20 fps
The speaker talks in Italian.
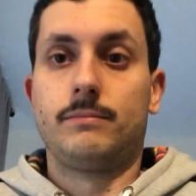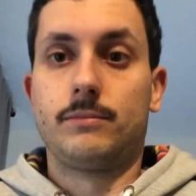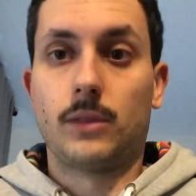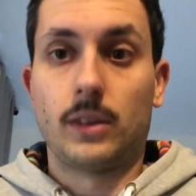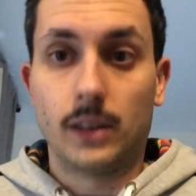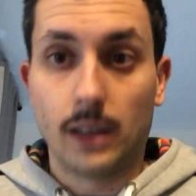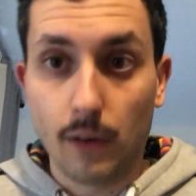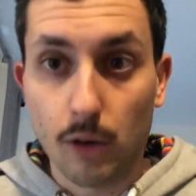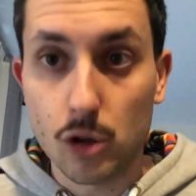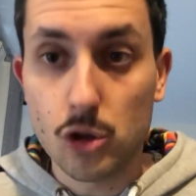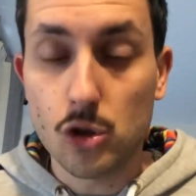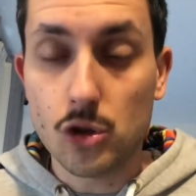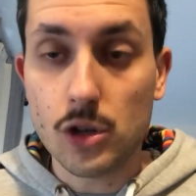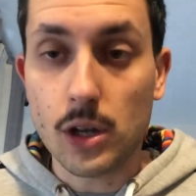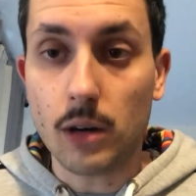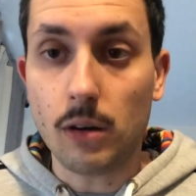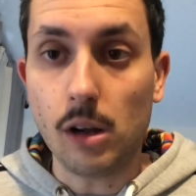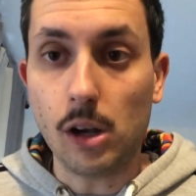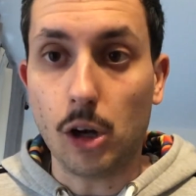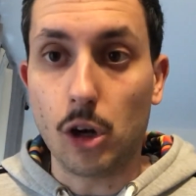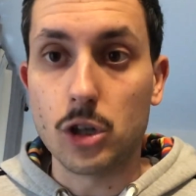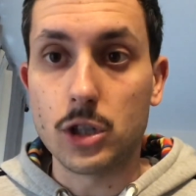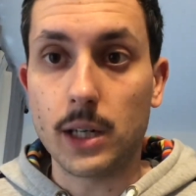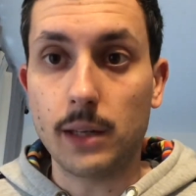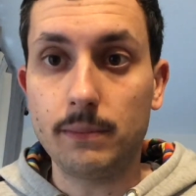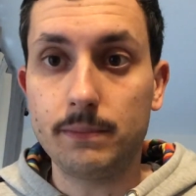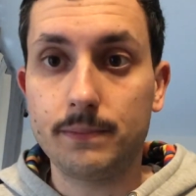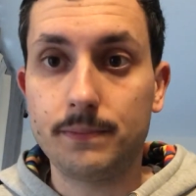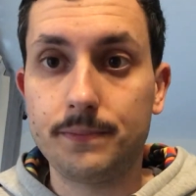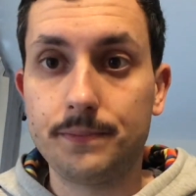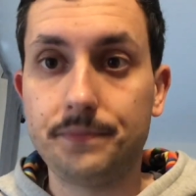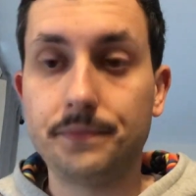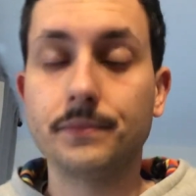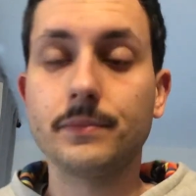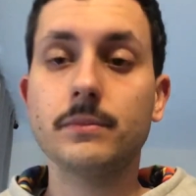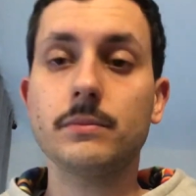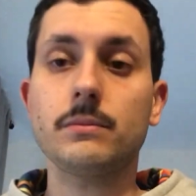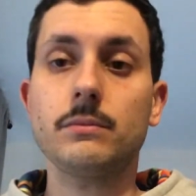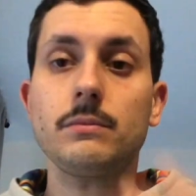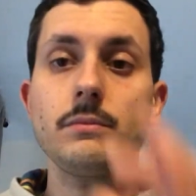Devo aggiungere qualcosa?
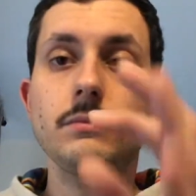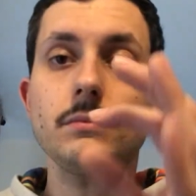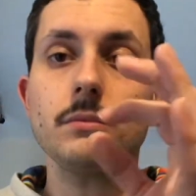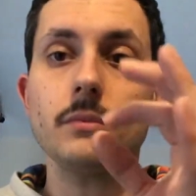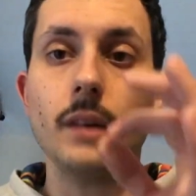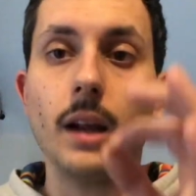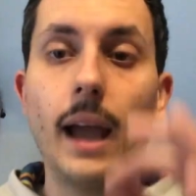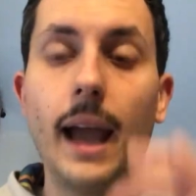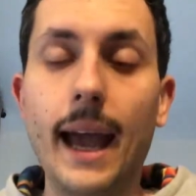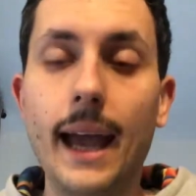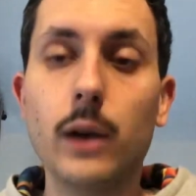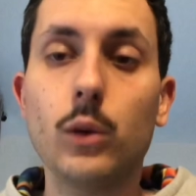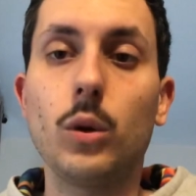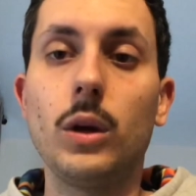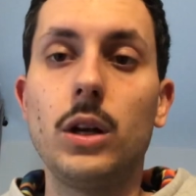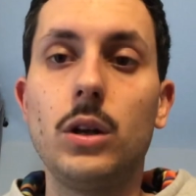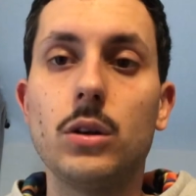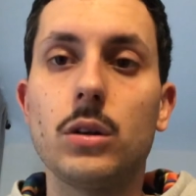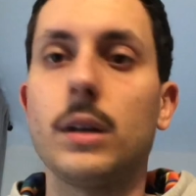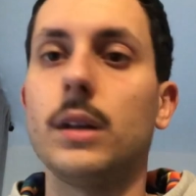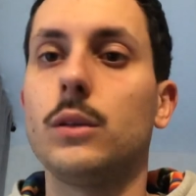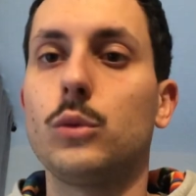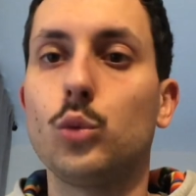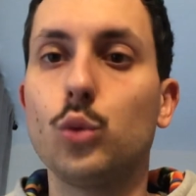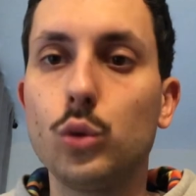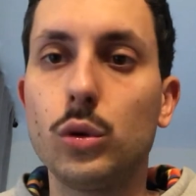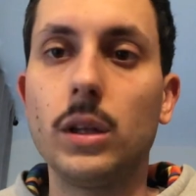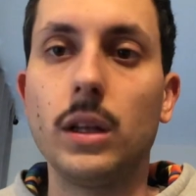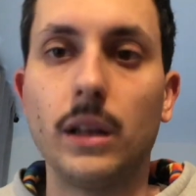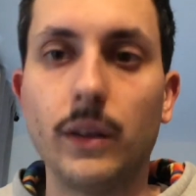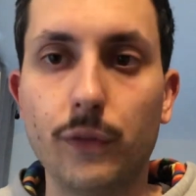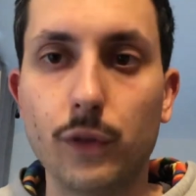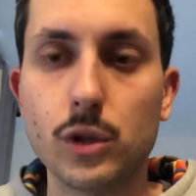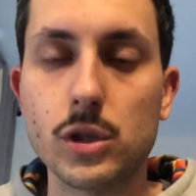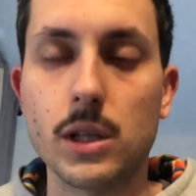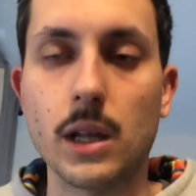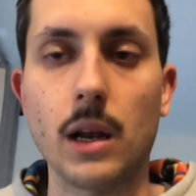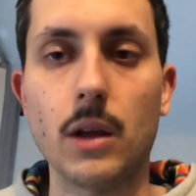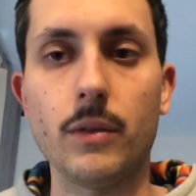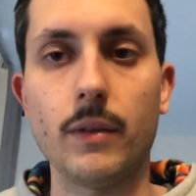è quello che tutti i tifosi
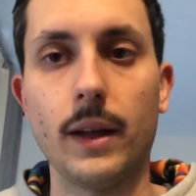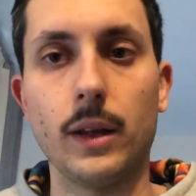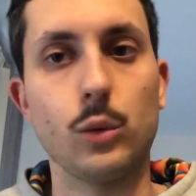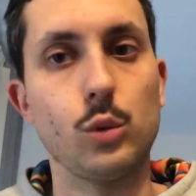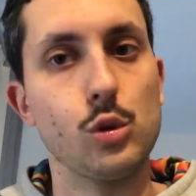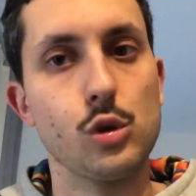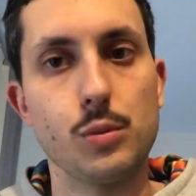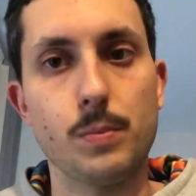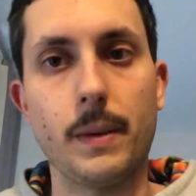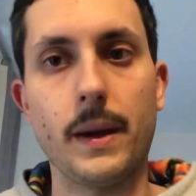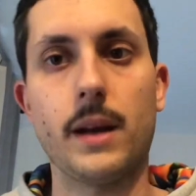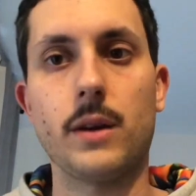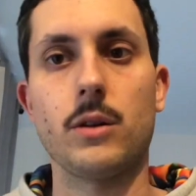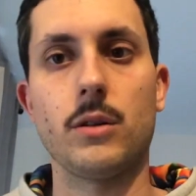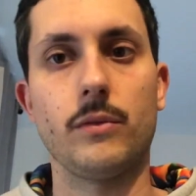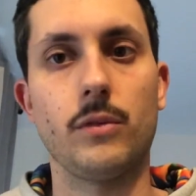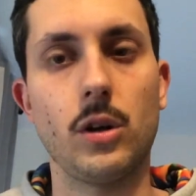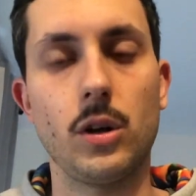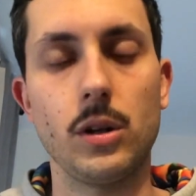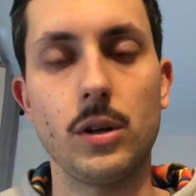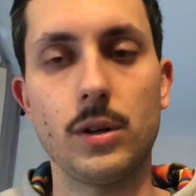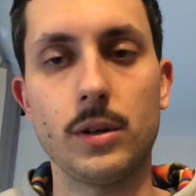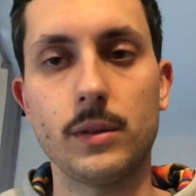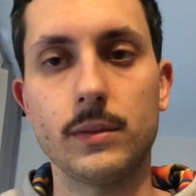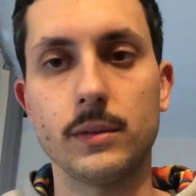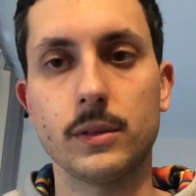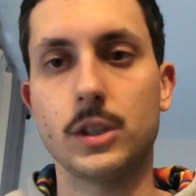della Juventus sperano e vogliono.